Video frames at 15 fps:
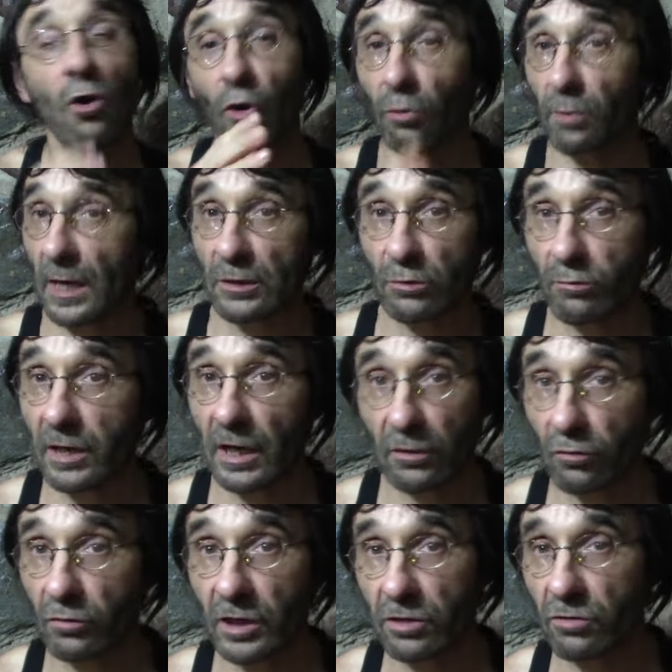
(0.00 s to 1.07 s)
os va a ayudar
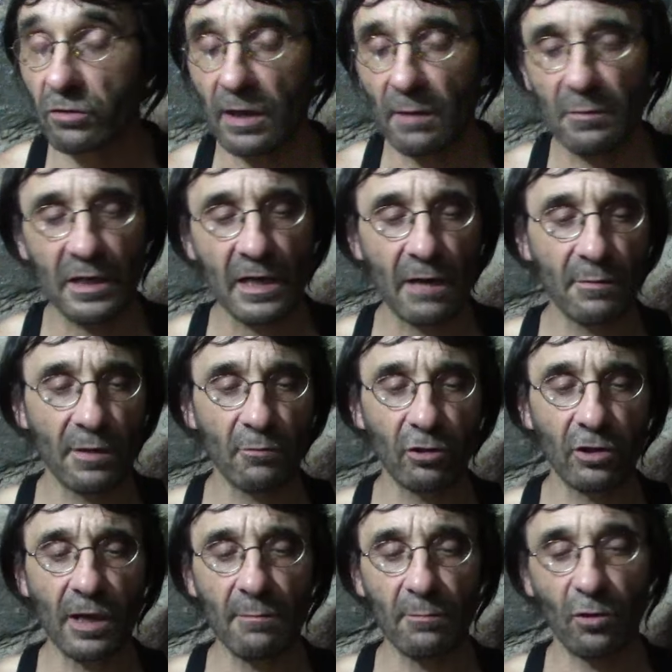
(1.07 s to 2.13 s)
con eso también al mismo
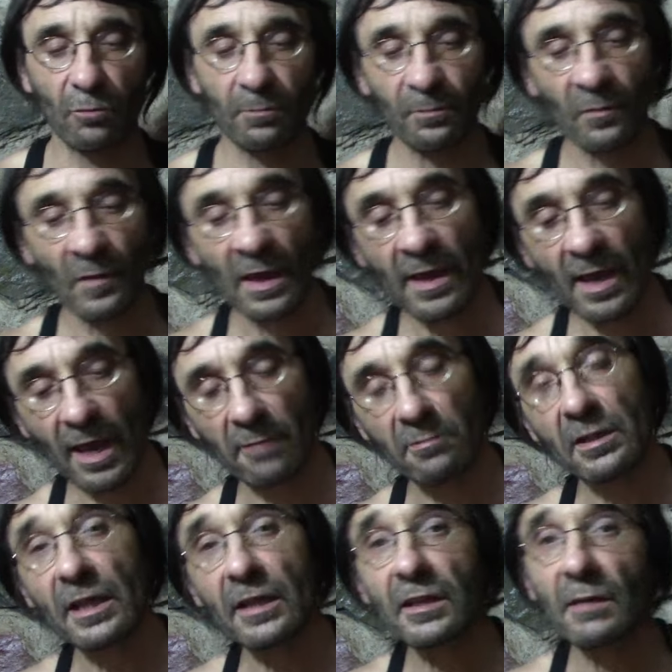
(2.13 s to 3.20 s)
tiempo.
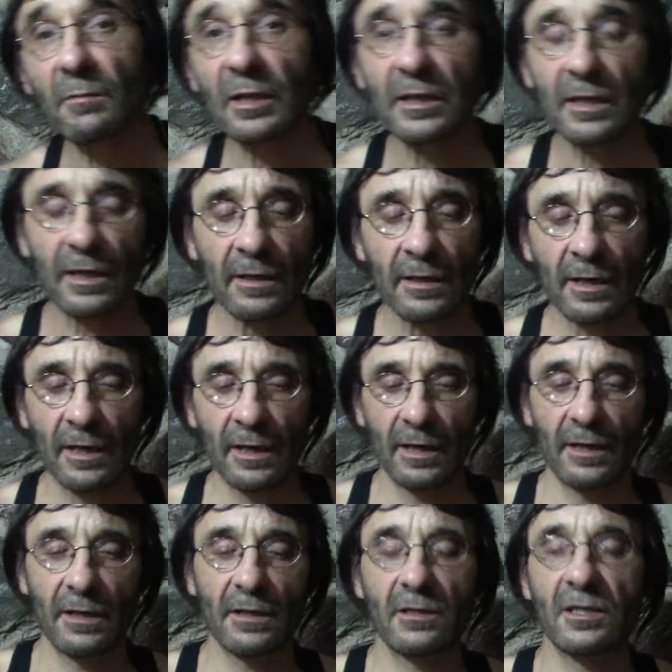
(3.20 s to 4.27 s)
Evidentemente,
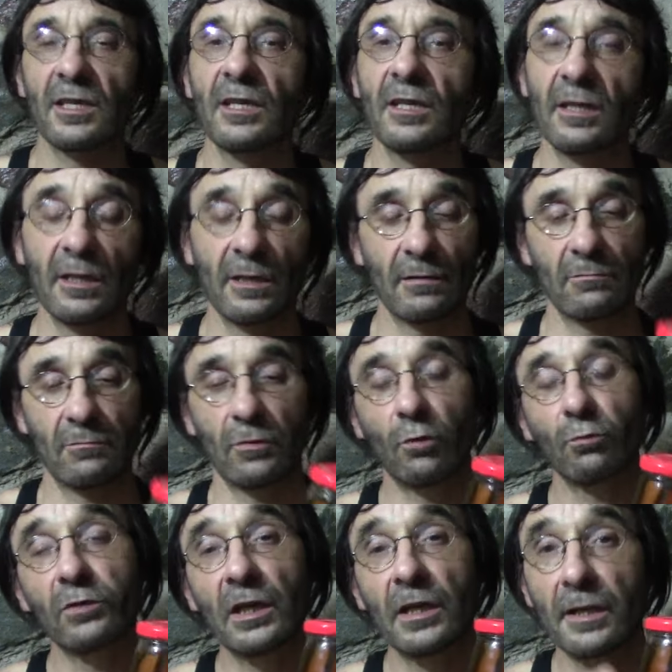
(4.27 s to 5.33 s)
eh, si
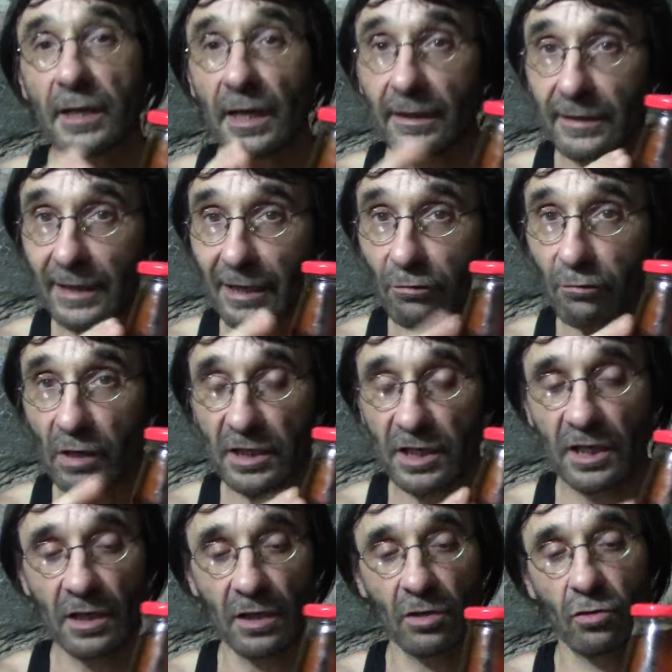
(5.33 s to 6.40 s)
lo utilizáis tanto
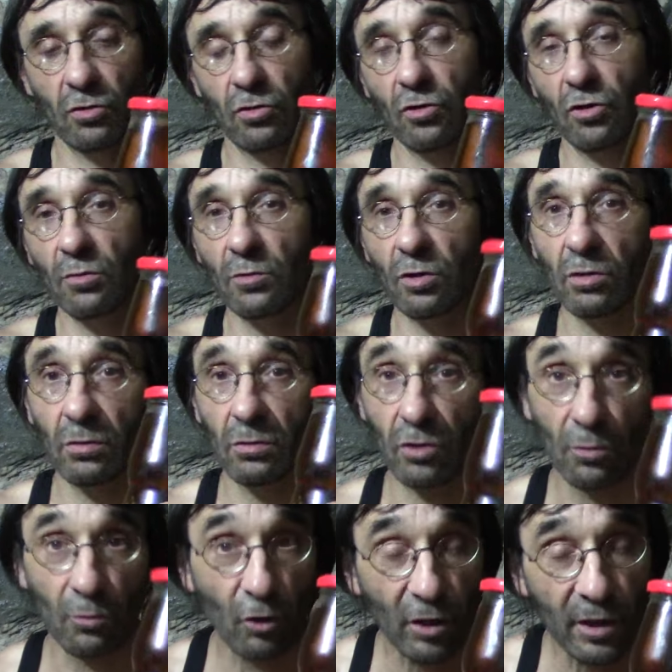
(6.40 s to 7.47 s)
así como,
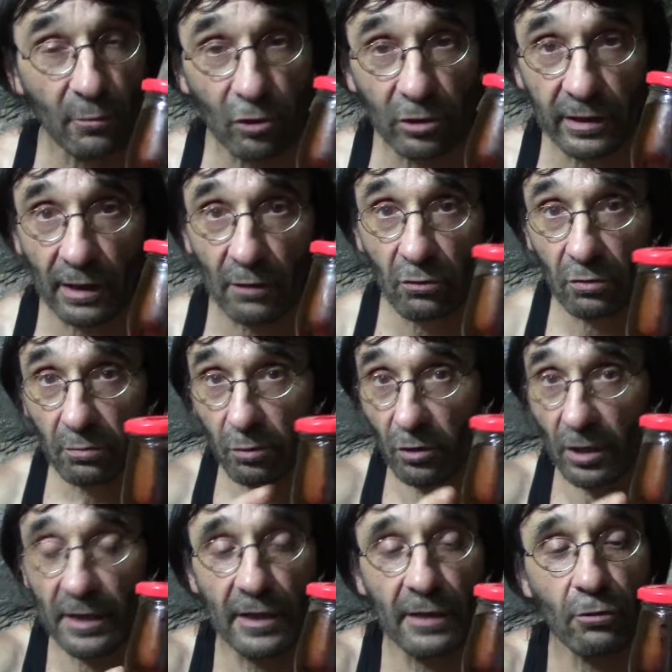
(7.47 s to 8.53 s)
os he mostrado
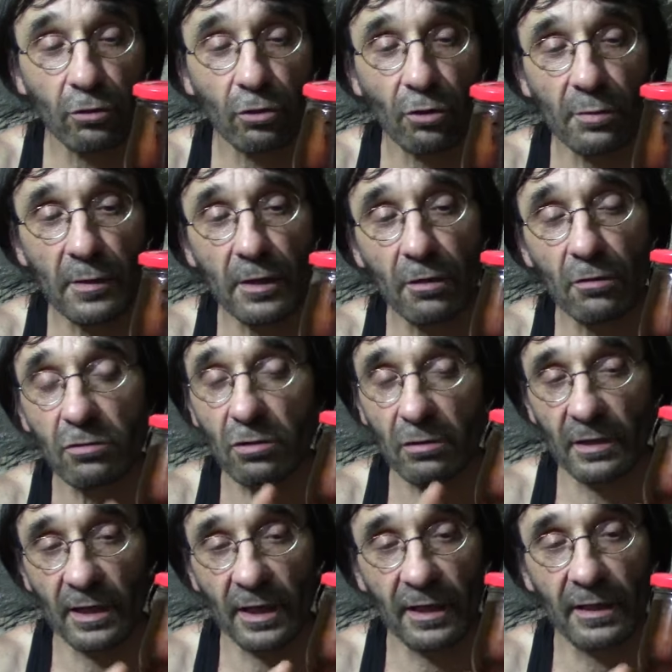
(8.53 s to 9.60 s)
por ahí en otros vídeos,
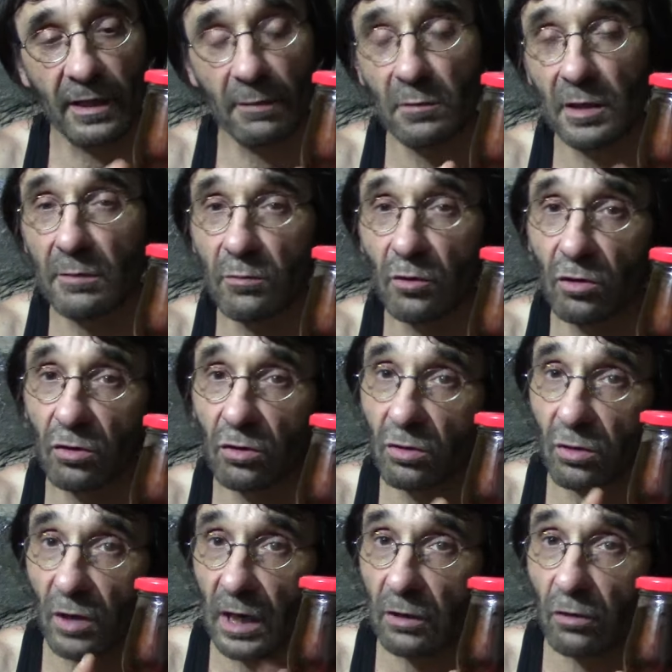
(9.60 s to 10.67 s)
este
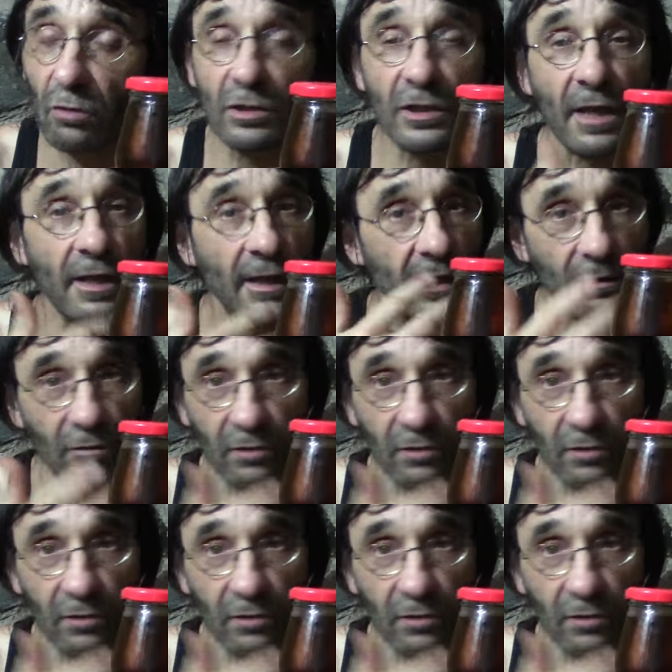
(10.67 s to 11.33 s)
mismo alcohol, ya de que